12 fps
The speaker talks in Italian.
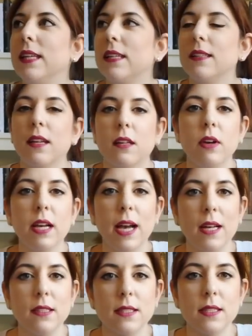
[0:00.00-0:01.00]
di andare in
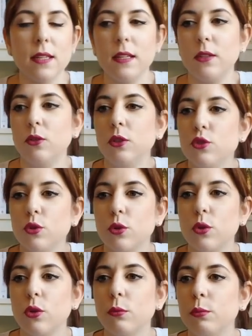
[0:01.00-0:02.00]
vacanza e di ogni
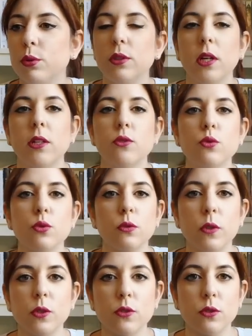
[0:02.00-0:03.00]
giorno buttare giù
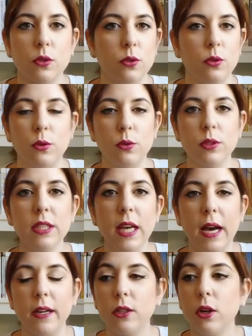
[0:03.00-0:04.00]
sul vostro
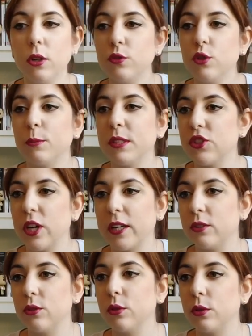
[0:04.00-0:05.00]
diario oggi ho
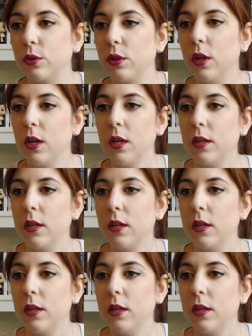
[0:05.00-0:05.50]
mangiato